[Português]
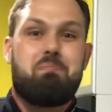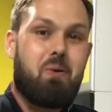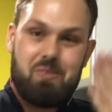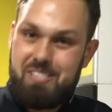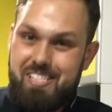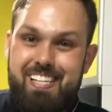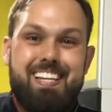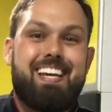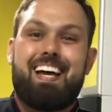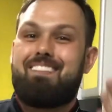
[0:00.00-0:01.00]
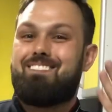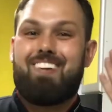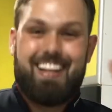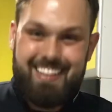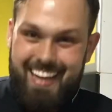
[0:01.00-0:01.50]
bom dia,
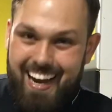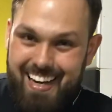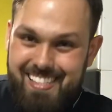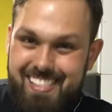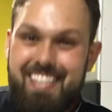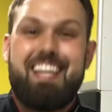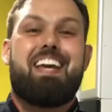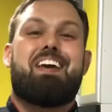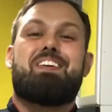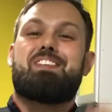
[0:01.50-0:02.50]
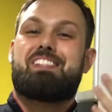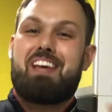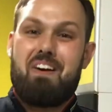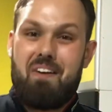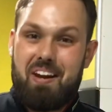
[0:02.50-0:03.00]
boa tarde. Eu não
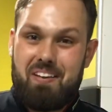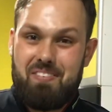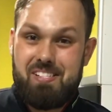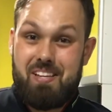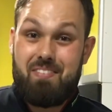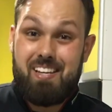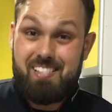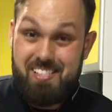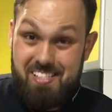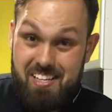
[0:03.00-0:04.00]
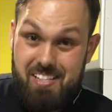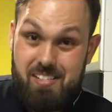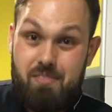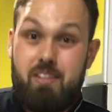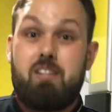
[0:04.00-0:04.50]
sei a hora que você vai assistir
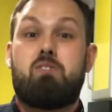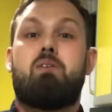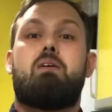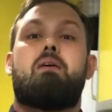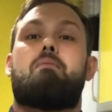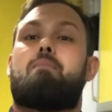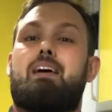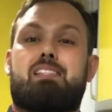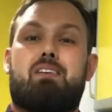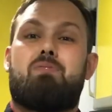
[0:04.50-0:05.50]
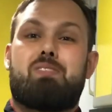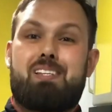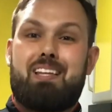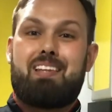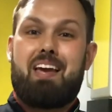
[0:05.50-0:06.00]
esse vídeo, mas que
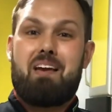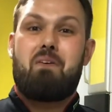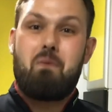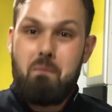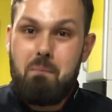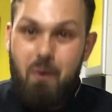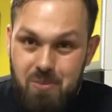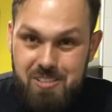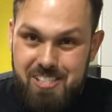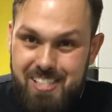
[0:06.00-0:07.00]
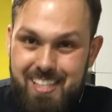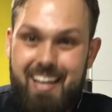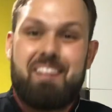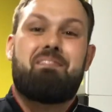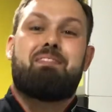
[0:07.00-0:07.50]
você tenha um bom
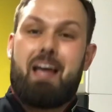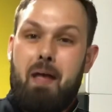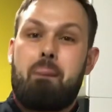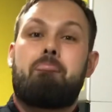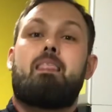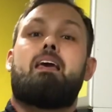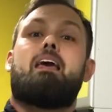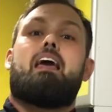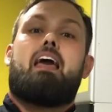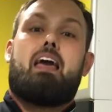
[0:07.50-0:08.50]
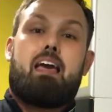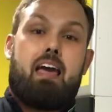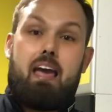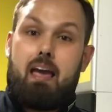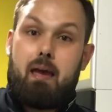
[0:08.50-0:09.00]
dia, né?
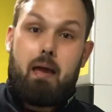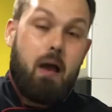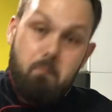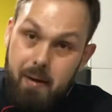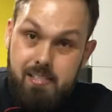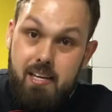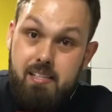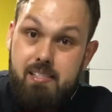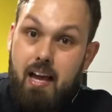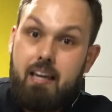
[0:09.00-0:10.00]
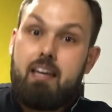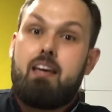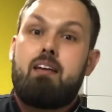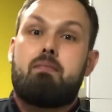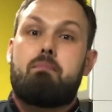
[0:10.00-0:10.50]
É, é um prazer estar
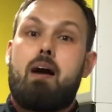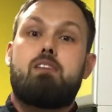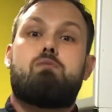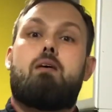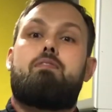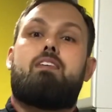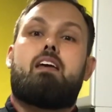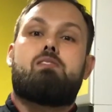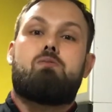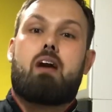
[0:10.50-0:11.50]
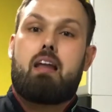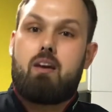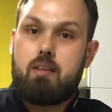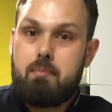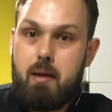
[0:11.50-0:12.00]
aqui mais uma vez no
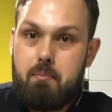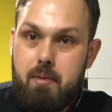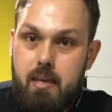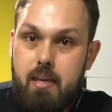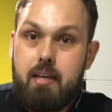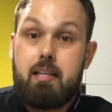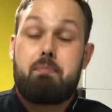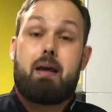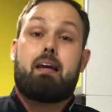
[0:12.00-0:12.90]
canal da minha amiga, da minha